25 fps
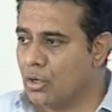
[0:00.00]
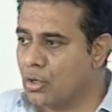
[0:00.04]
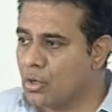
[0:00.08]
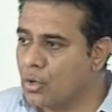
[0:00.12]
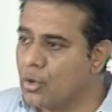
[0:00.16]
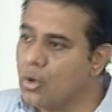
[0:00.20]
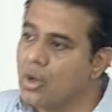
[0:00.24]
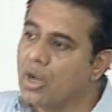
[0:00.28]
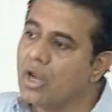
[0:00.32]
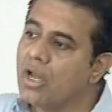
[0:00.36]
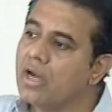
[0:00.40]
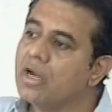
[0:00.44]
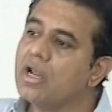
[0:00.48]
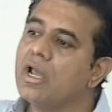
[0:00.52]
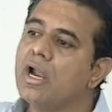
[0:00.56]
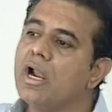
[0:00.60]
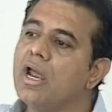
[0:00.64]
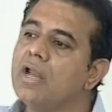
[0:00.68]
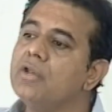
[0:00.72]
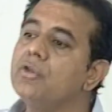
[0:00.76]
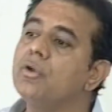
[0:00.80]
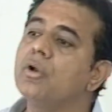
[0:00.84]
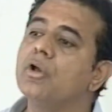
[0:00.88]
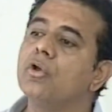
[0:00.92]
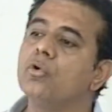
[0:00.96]
కొంగర్
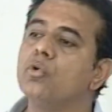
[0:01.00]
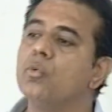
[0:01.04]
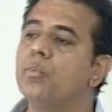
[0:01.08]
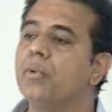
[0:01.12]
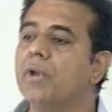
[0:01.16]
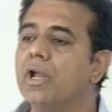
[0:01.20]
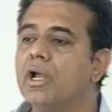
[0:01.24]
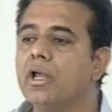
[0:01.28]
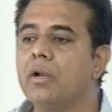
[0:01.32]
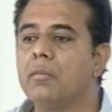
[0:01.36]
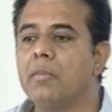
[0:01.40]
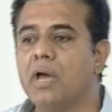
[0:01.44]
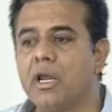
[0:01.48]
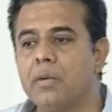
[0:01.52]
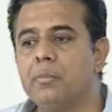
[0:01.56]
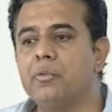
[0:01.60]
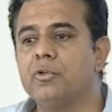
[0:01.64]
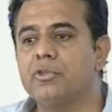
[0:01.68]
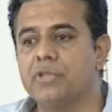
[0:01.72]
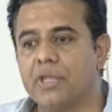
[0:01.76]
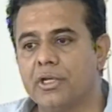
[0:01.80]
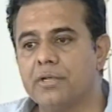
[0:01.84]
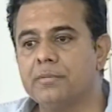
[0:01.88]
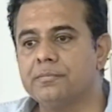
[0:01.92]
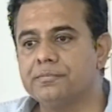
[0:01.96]
కళాని యొక్క రూపురేఖలు
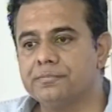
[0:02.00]
మారిపోతాయి